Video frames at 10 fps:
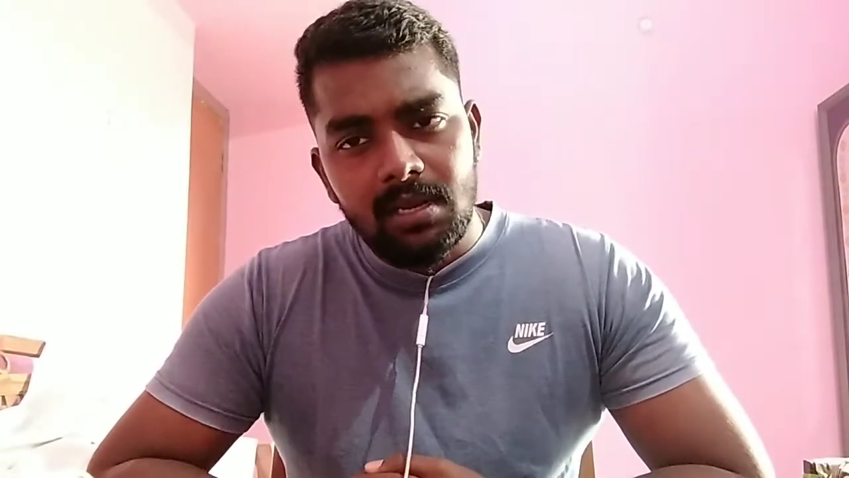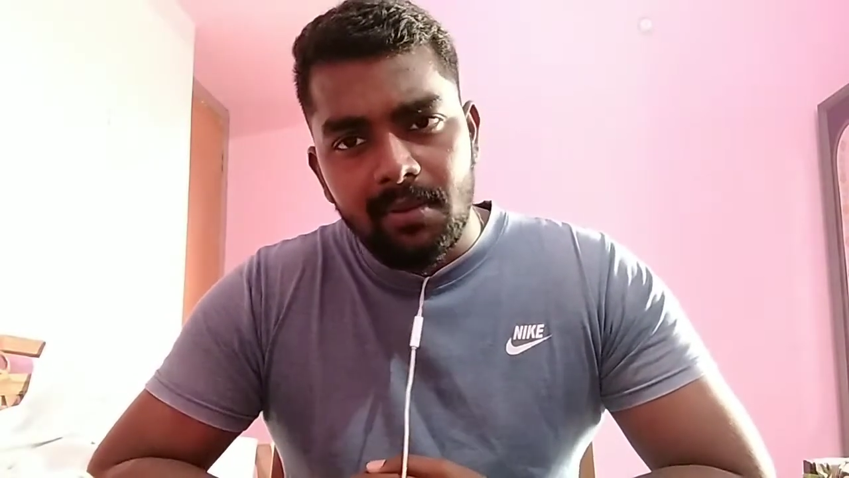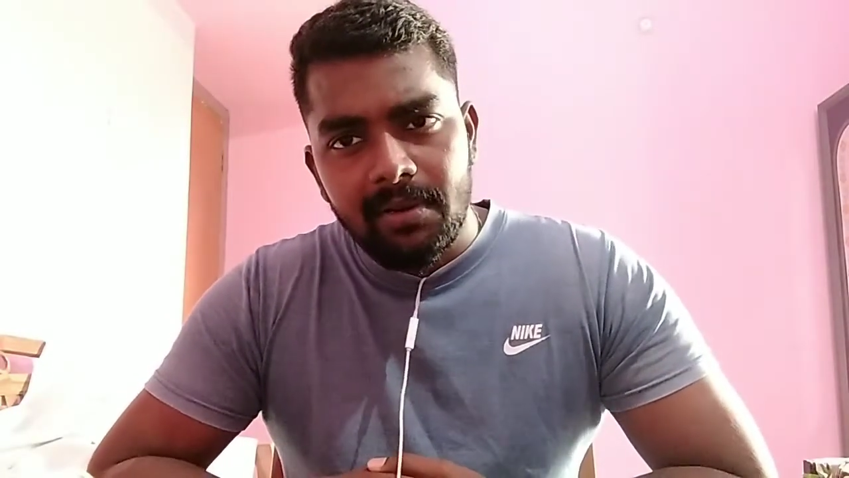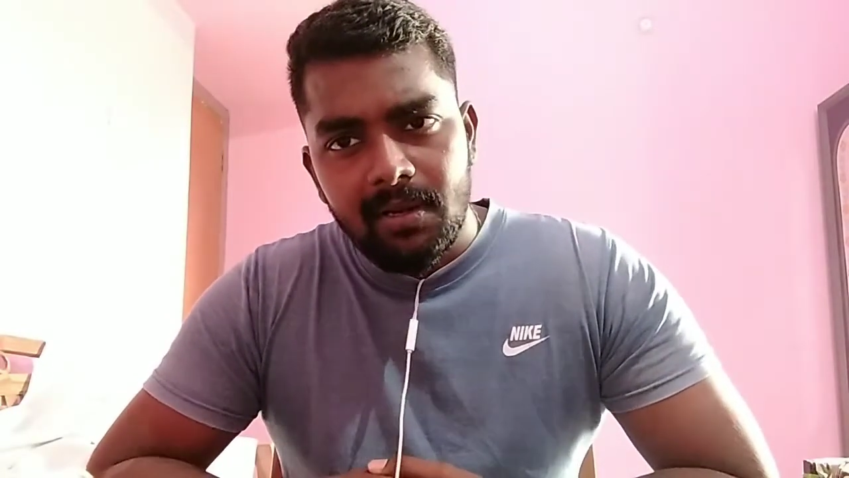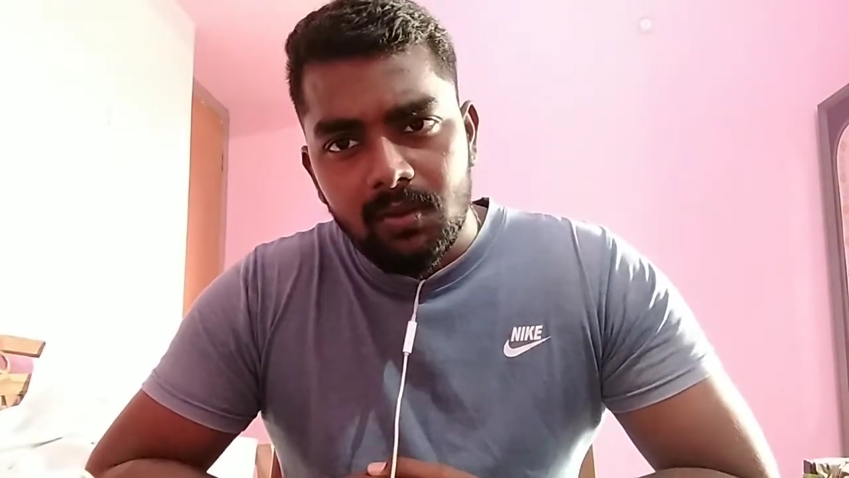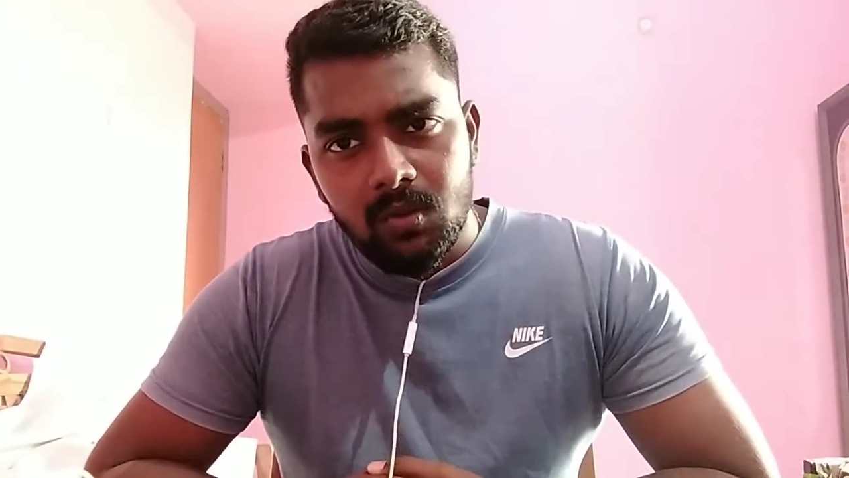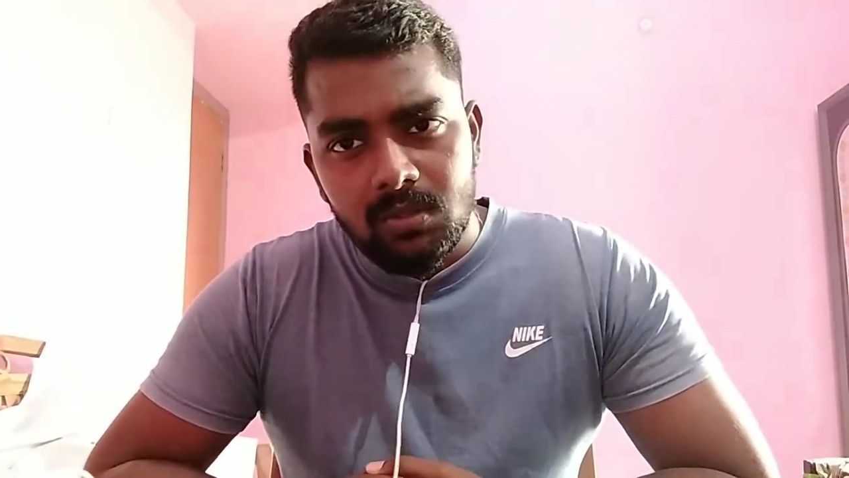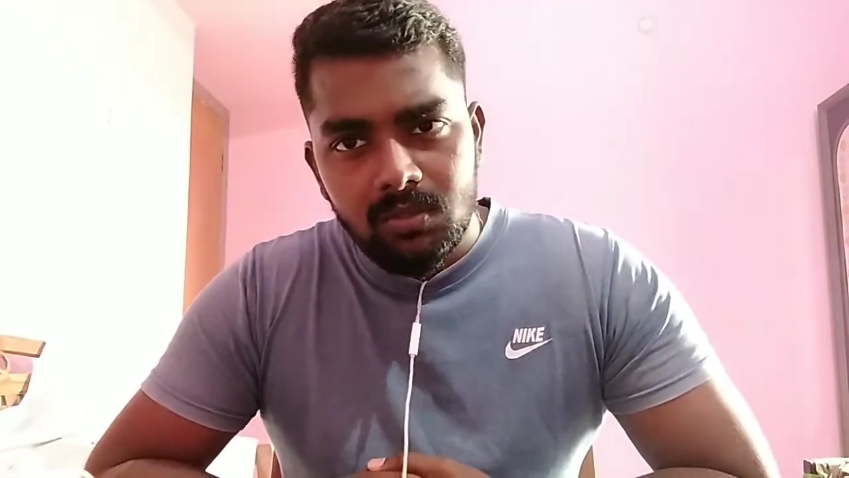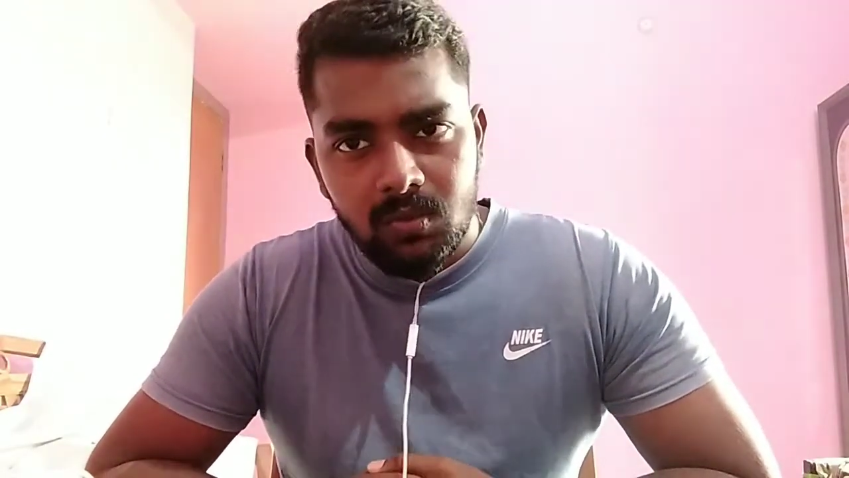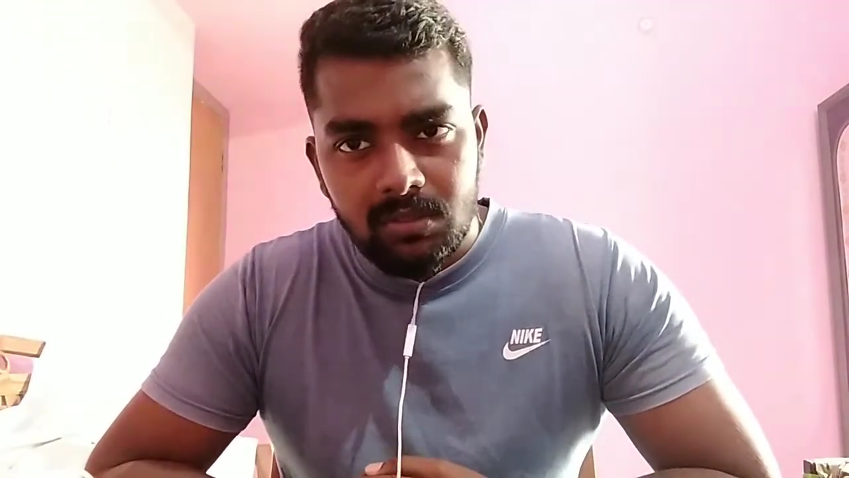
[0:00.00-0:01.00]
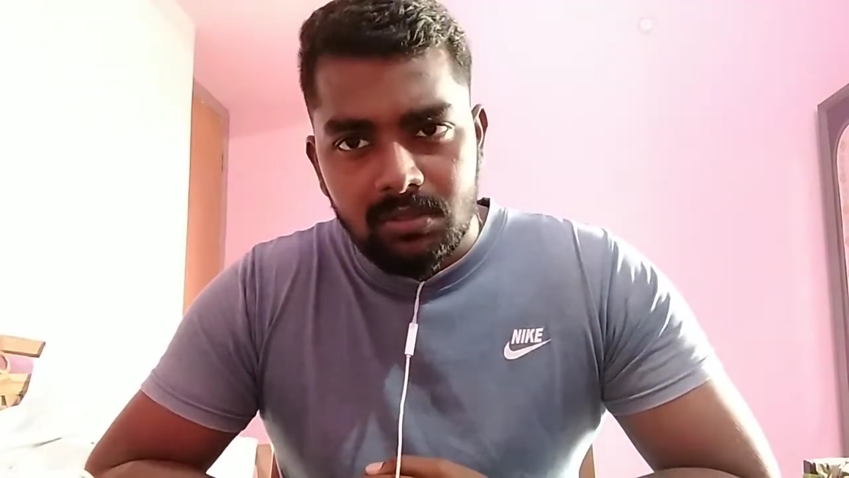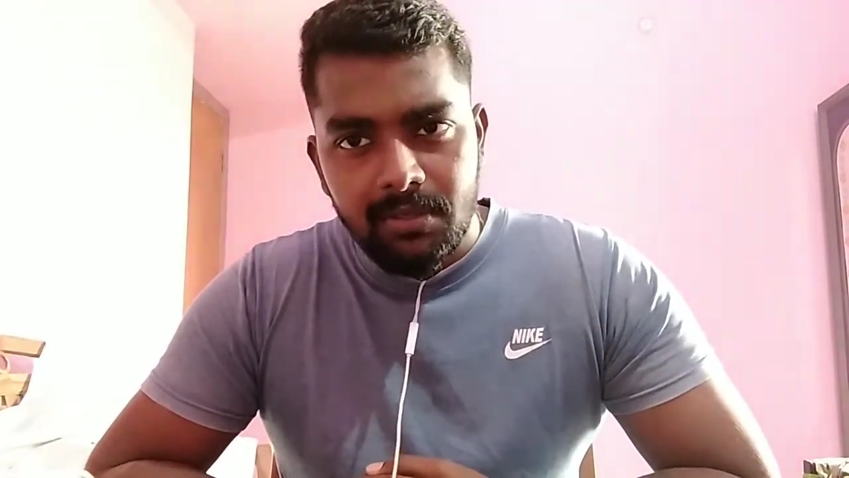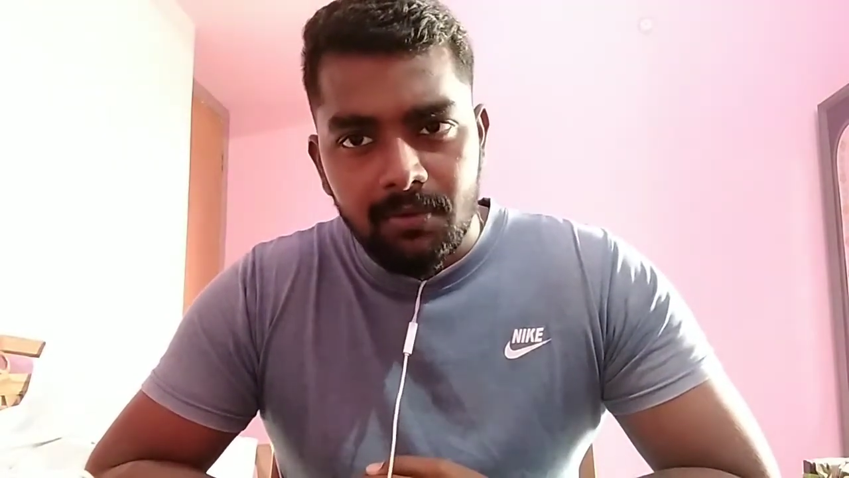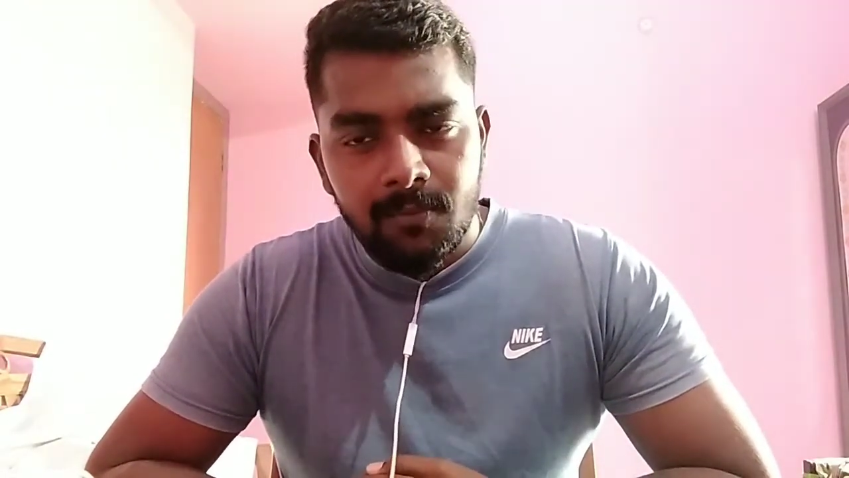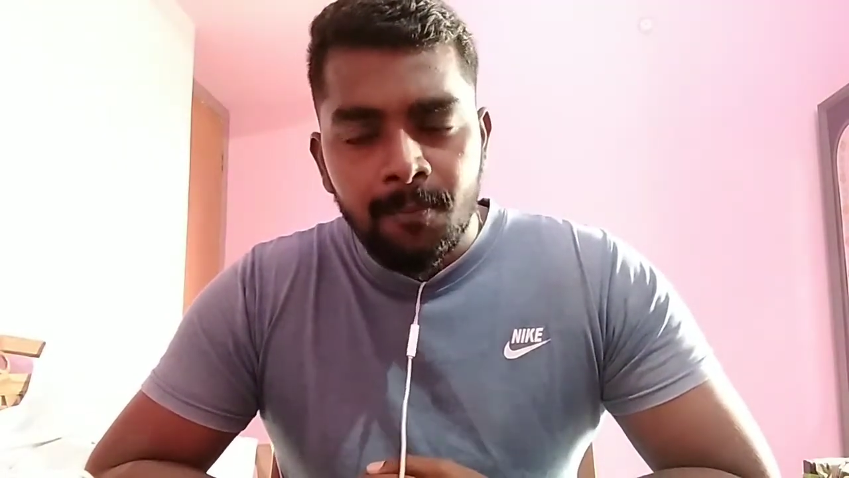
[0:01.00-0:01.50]
எல்லாமே நடக்கும்ன்றது உங்களுக்கு
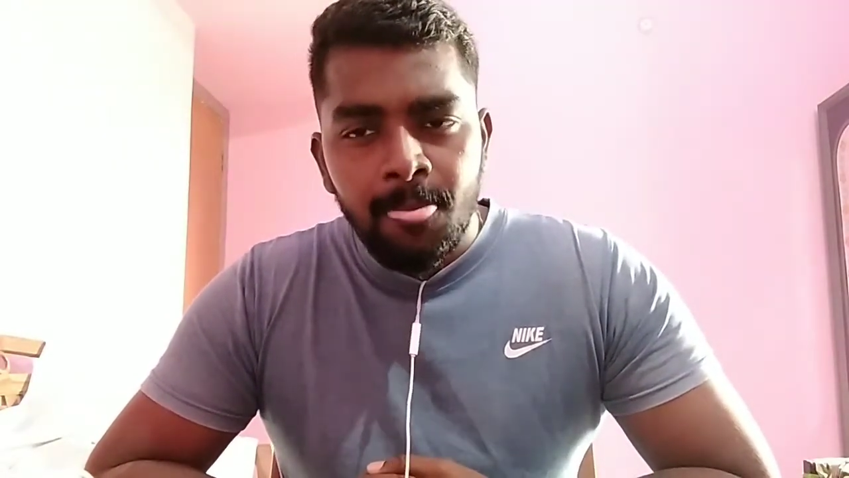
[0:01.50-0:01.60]
தெரியும்